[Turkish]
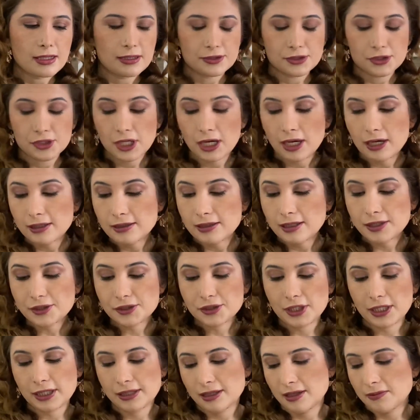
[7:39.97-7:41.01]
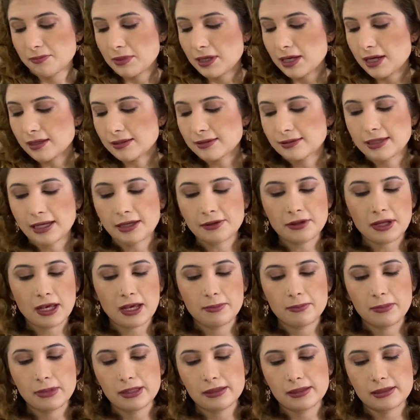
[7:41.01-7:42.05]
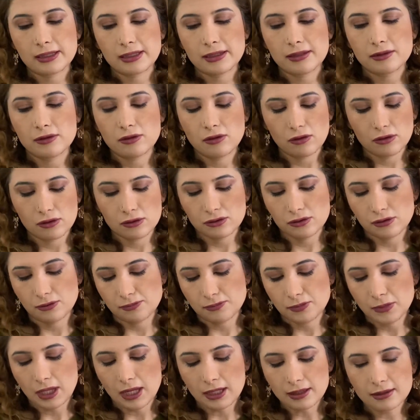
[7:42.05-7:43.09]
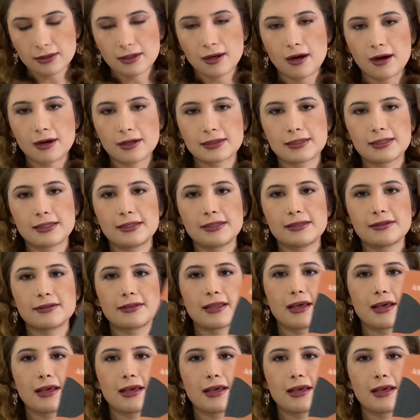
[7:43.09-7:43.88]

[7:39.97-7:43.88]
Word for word: Çağdaş Edebiyat'tan Emily Notum'dan Katilin